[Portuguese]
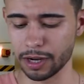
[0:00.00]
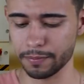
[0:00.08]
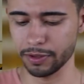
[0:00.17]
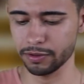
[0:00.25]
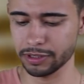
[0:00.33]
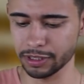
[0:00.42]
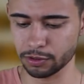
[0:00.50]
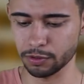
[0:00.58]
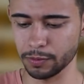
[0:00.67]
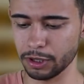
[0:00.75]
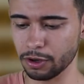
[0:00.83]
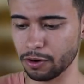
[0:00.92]
de cabelos dentro
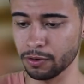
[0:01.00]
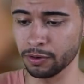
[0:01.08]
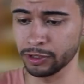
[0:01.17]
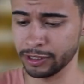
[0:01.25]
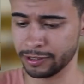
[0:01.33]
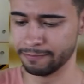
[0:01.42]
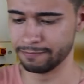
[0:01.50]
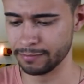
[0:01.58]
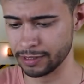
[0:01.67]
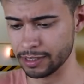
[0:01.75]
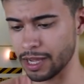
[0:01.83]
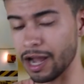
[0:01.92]
do micro-ondas.
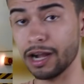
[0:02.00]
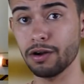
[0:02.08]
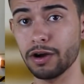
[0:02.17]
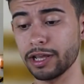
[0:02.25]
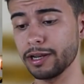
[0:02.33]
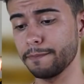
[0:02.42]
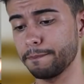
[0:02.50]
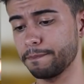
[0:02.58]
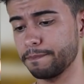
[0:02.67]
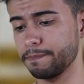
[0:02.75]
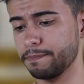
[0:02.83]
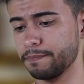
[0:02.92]
Agora ele
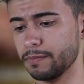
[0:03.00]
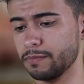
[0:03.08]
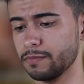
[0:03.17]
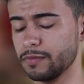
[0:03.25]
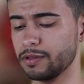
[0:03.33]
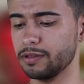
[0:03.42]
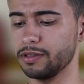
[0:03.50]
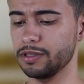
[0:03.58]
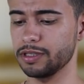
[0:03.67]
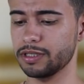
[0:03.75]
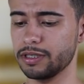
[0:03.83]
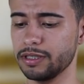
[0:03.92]

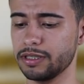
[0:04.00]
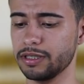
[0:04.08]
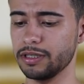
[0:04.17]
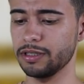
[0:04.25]
diz que se a